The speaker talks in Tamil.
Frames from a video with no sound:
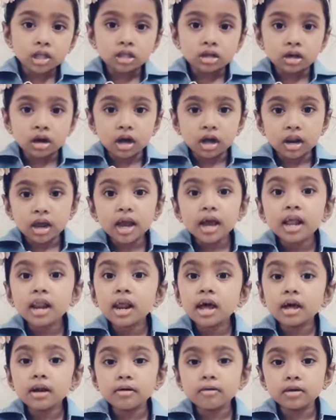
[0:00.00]
கற்றுனால
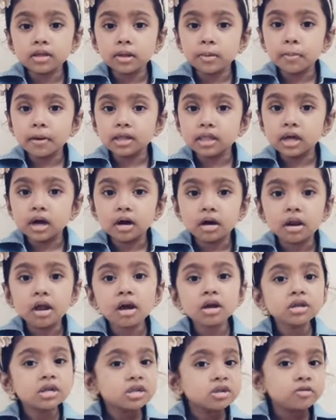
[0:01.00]
எல்லாரும் வந்து
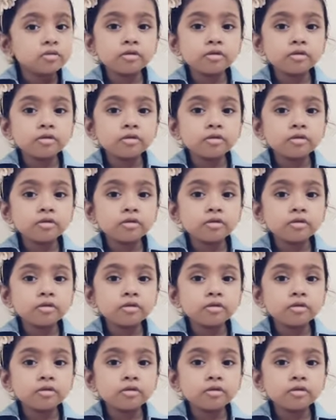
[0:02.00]
பார்த்தாங்களாம்